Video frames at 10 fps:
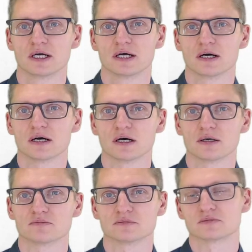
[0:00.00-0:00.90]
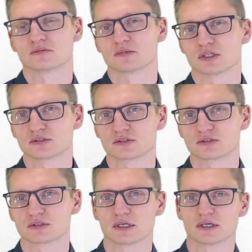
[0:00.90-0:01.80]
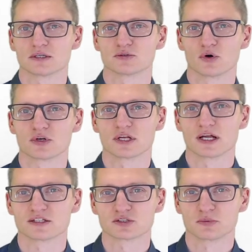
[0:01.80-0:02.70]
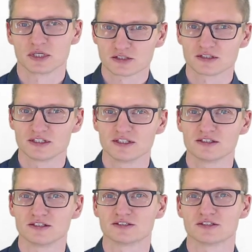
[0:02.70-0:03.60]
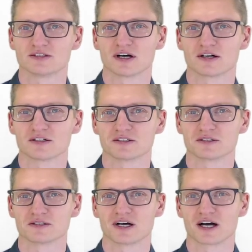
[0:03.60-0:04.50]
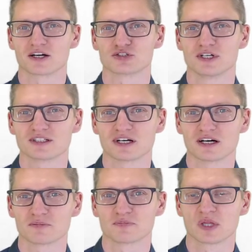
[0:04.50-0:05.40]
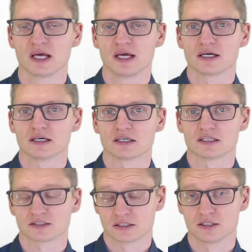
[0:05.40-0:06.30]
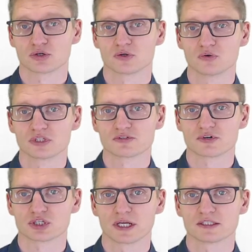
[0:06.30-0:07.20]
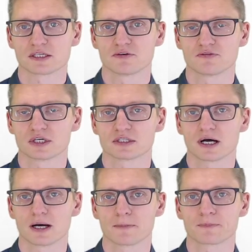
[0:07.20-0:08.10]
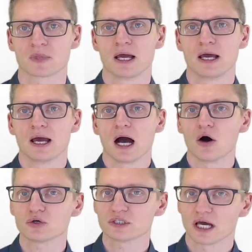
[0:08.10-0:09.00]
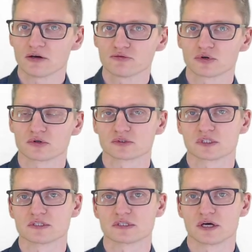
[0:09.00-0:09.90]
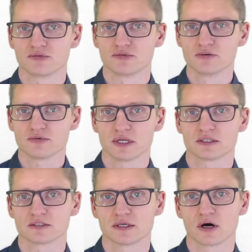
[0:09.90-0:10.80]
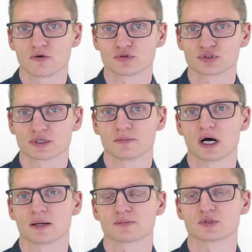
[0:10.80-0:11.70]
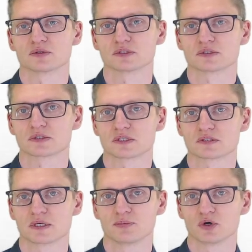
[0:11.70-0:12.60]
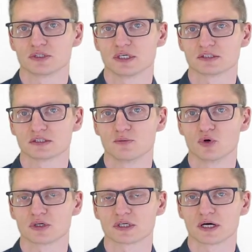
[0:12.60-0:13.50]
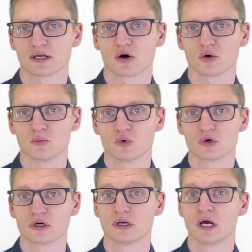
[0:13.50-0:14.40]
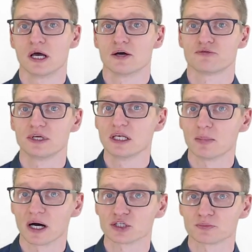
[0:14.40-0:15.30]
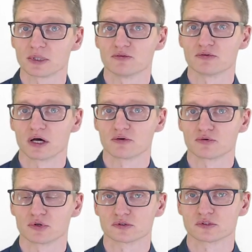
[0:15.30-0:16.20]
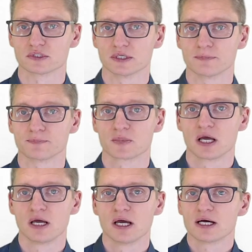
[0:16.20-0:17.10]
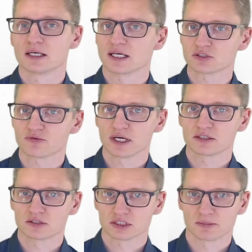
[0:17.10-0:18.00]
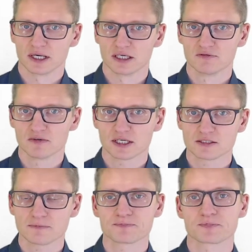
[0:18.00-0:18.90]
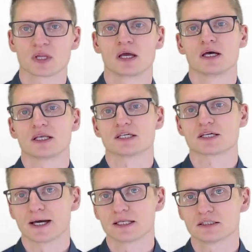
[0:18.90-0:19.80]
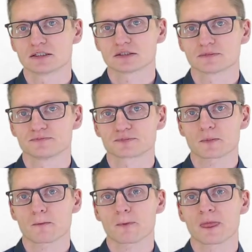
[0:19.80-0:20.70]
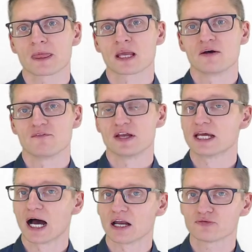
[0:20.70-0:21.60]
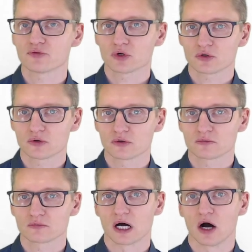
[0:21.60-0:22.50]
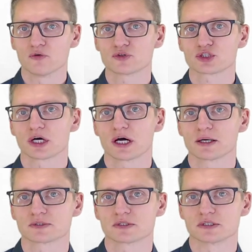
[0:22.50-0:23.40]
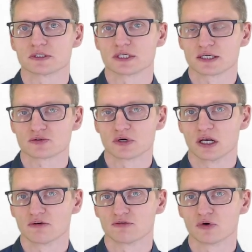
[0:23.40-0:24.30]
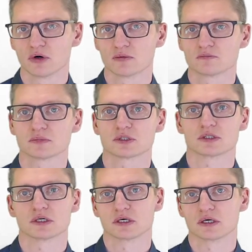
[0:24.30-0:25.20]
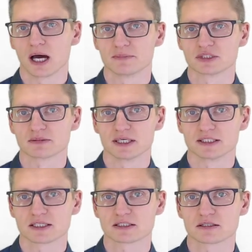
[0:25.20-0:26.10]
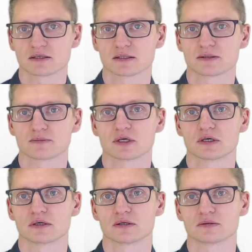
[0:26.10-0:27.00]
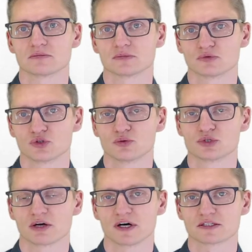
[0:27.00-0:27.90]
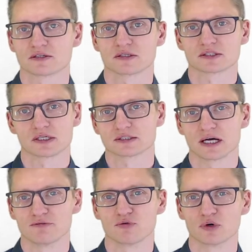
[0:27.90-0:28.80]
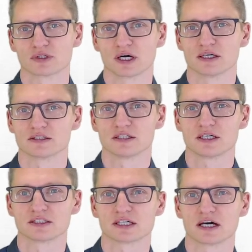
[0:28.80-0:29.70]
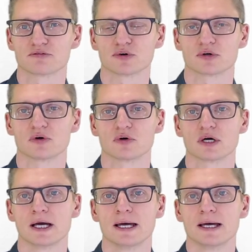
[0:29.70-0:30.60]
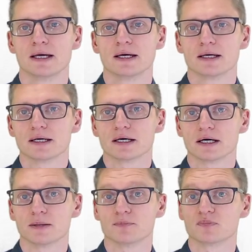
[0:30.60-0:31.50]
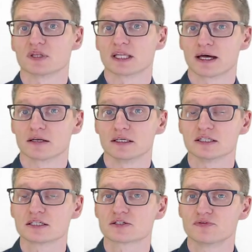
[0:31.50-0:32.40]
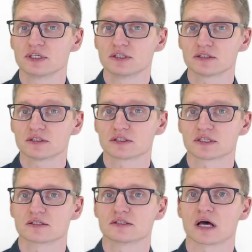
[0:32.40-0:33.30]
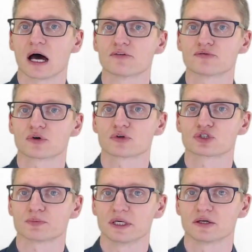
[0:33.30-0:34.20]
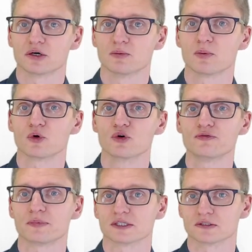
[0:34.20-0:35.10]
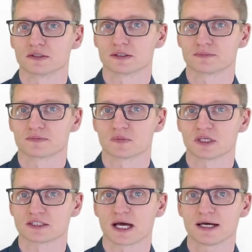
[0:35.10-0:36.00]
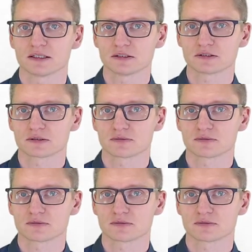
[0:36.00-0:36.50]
Ähm, das deutet an, dass zumindest die, die sich da engagiert haben, dass die schon gutes Verständnis entwickelt haben. Auch die Anforderungen sind sehr vielfältig, die ihr aufgeschrieben habt und das gibt euch jetzt die Möglichkeit, auch im Moodle viele Beispiele für Anforderungen zu sehen. Dazu vielleicht noch zwei Hinweise. Das eine ist, wenn ihr Anforderungen aufschreibt in textueller Form, äh, ein bis zwei Sätze äh, typischerweise, das heißt ein Wort reicht nicht als Anforderung, ähm, dann ist es wichtig, dass diese Anforderungen später überprüfbar sind. Das heißt,